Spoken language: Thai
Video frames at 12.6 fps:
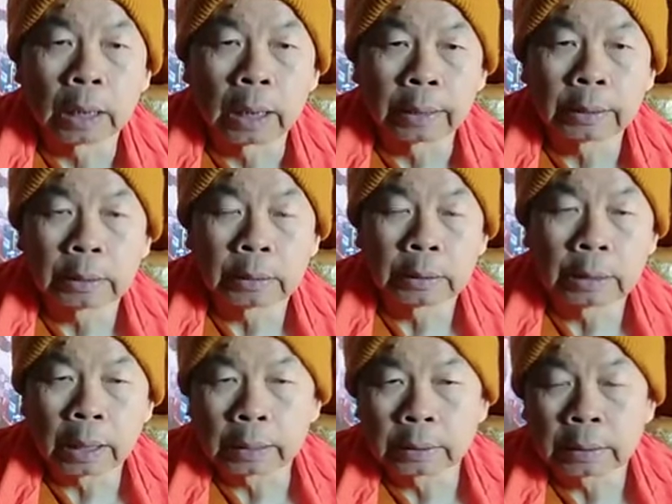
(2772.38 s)
หายมี
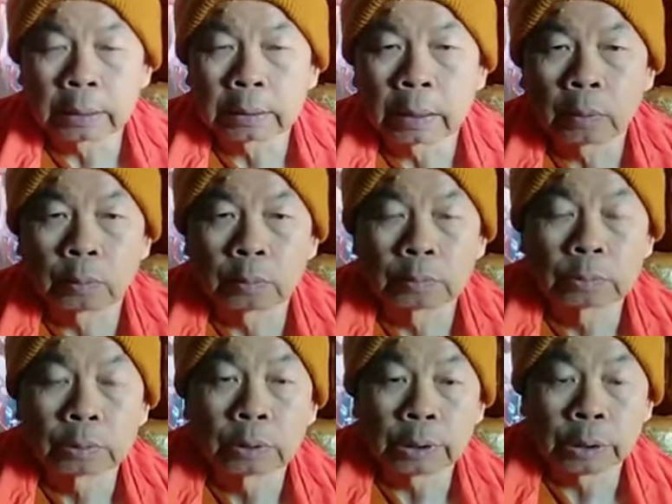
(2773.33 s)
หายใจเข้า
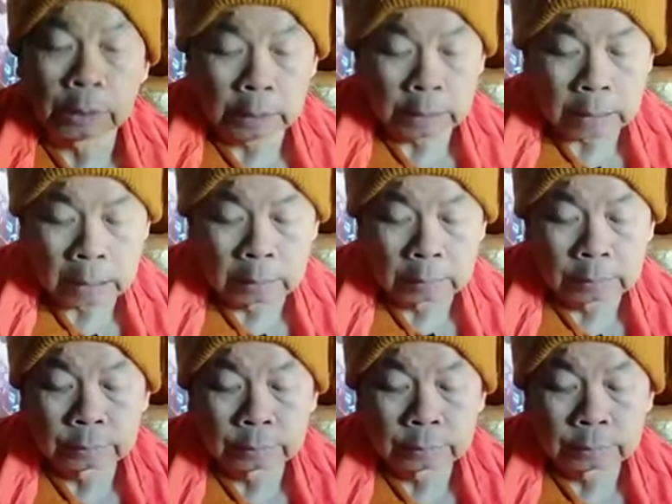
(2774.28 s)
ทีคัง